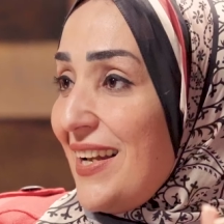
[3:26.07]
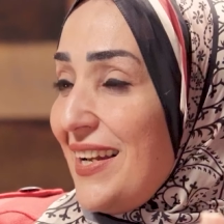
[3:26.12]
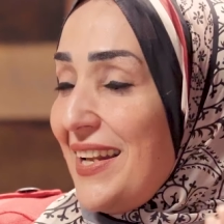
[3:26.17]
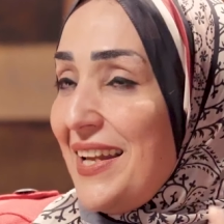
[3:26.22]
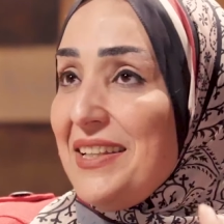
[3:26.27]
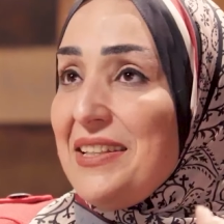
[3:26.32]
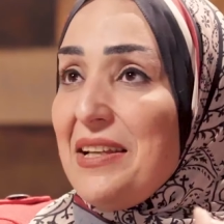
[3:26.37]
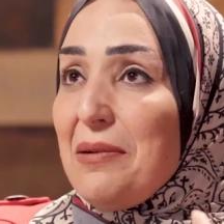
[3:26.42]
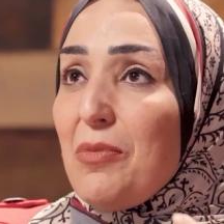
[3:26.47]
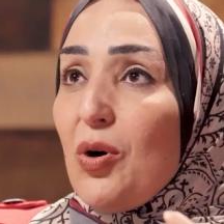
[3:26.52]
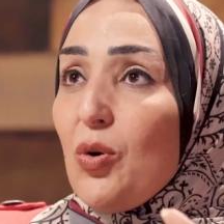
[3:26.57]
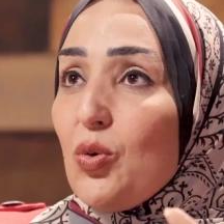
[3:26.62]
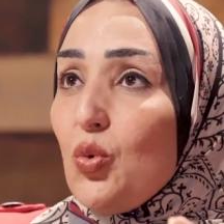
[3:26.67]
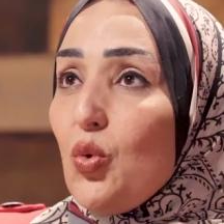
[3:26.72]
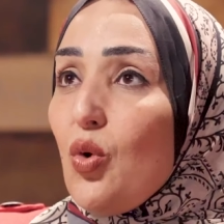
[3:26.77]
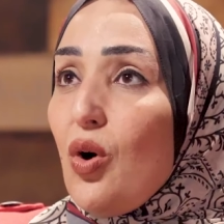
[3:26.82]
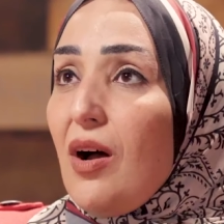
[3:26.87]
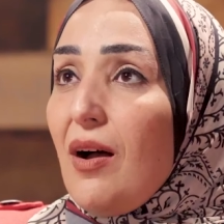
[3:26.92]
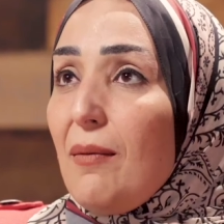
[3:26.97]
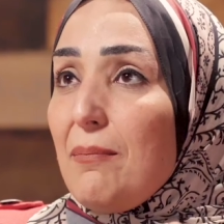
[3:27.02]
لقيت
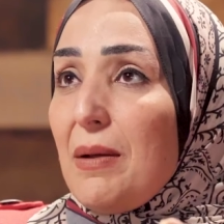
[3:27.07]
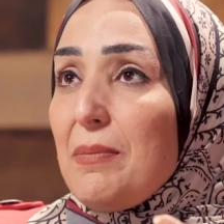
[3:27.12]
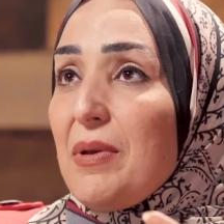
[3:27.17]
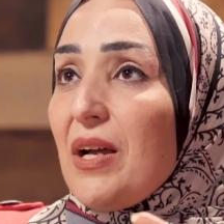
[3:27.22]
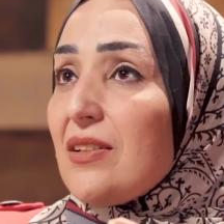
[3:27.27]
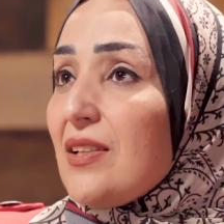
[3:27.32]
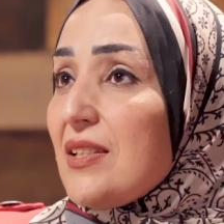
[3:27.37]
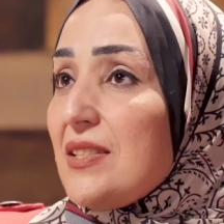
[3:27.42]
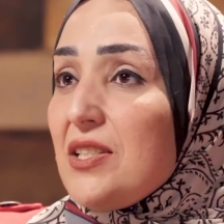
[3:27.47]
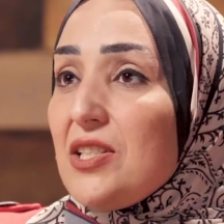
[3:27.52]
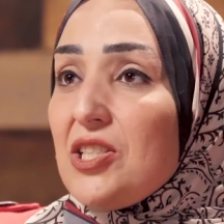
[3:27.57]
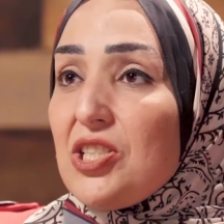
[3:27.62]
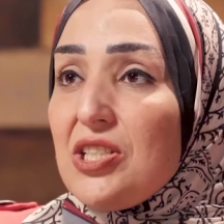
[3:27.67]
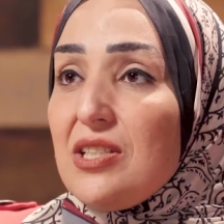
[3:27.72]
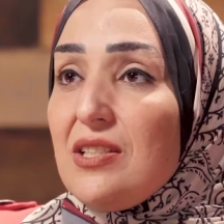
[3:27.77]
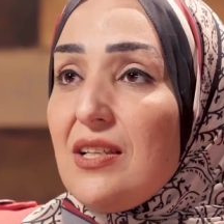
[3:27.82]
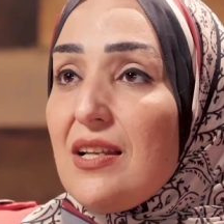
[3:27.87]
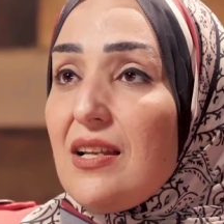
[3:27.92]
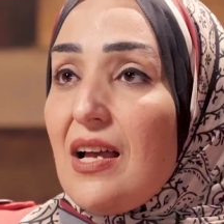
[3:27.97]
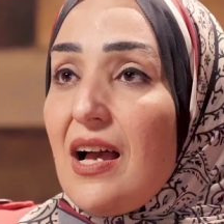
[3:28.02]
الموضوع ما بيقتصرش
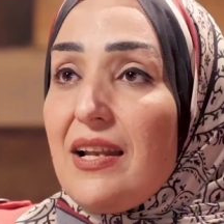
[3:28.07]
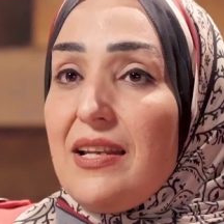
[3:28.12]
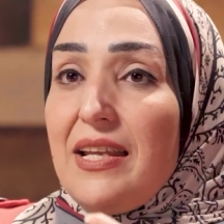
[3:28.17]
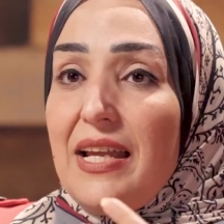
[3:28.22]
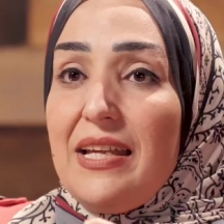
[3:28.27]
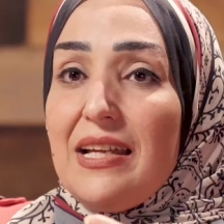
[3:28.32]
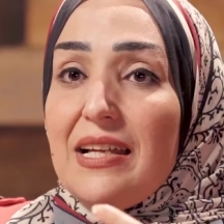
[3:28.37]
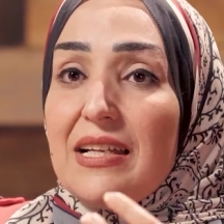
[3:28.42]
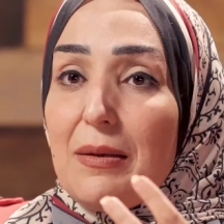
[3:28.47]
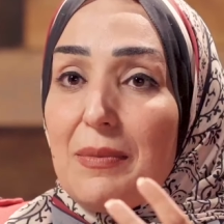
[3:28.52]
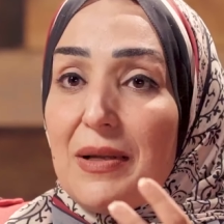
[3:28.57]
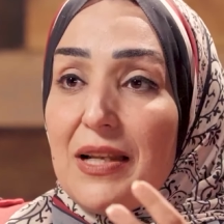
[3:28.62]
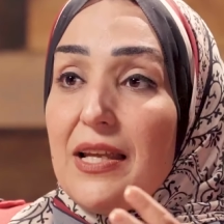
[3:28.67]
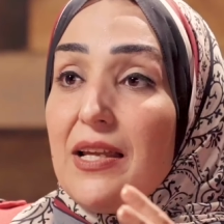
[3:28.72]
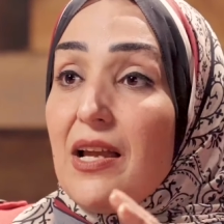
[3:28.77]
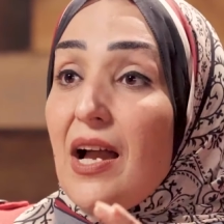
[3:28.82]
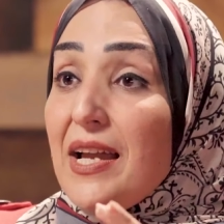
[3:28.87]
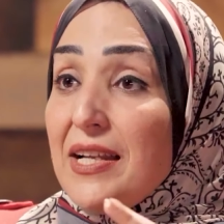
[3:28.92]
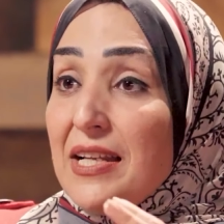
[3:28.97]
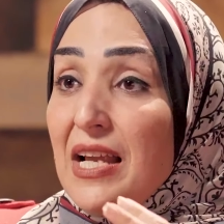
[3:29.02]
ان انا على الناحيه
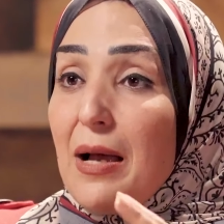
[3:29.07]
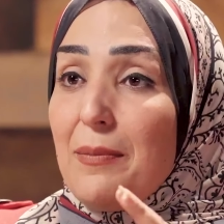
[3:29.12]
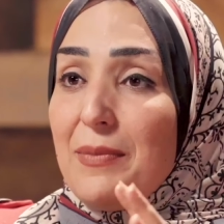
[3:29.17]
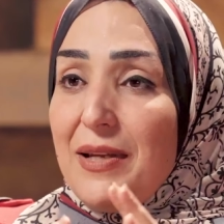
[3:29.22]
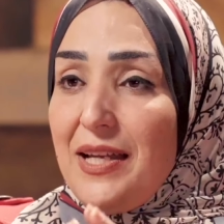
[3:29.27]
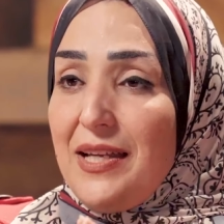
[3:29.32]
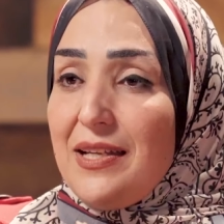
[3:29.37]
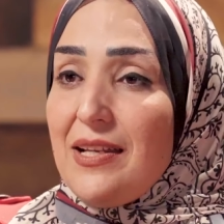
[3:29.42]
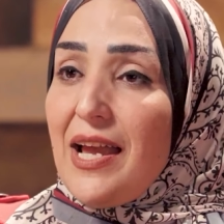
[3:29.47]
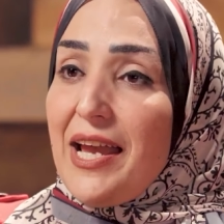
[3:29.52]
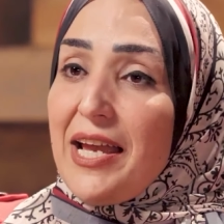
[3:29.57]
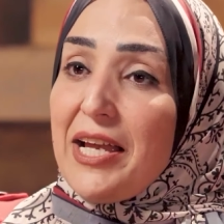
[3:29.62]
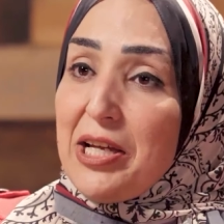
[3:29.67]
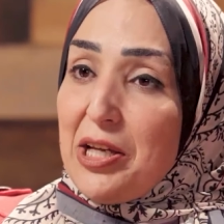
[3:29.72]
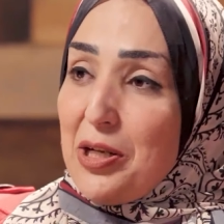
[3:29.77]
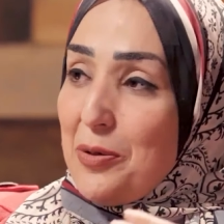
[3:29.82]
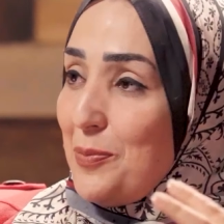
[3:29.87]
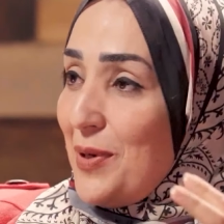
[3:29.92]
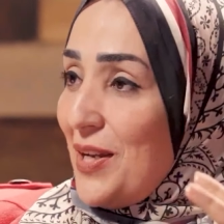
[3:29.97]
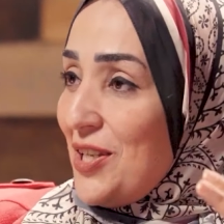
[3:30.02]
الجماليه اي نعم احنا
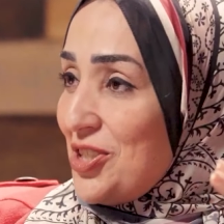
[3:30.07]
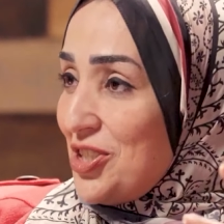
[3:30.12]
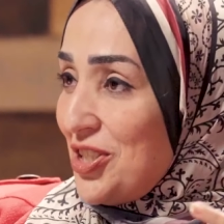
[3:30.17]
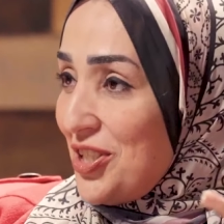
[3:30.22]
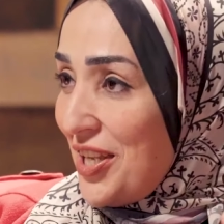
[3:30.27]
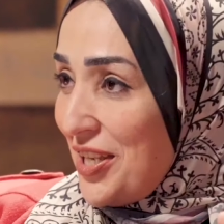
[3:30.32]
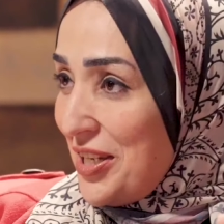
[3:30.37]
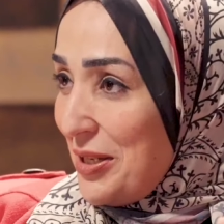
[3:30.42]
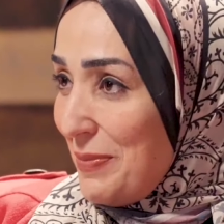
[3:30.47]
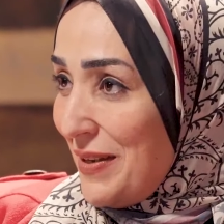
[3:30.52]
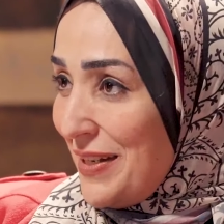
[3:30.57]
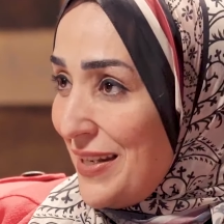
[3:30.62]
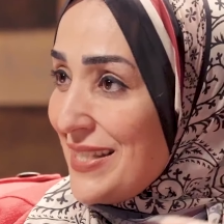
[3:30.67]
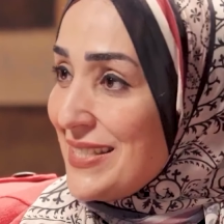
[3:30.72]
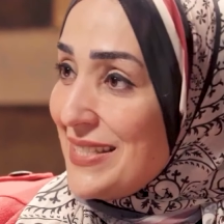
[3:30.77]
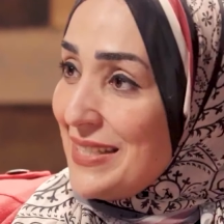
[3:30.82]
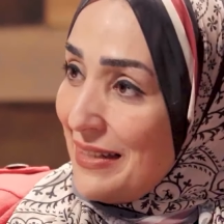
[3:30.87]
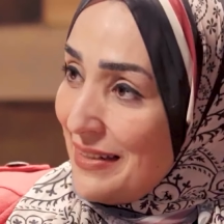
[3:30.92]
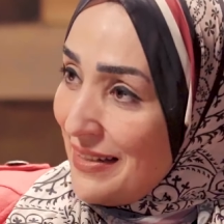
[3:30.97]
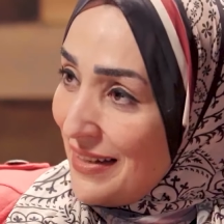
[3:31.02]
اخر برانش تقريبا
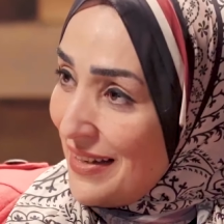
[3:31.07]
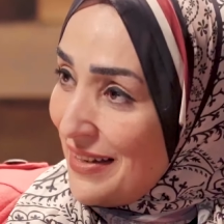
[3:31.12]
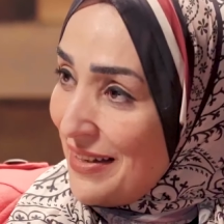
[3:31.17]
نزل